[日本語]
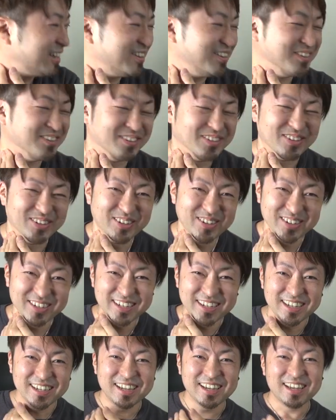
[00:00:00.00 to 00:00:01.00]
うこそ
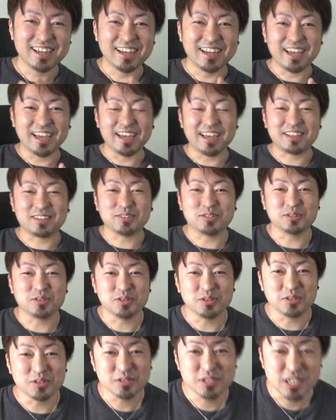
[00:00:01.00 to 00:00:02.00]
えっ
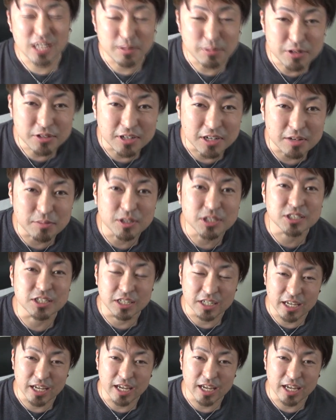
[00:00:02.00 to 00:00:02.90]
と、寒くなりました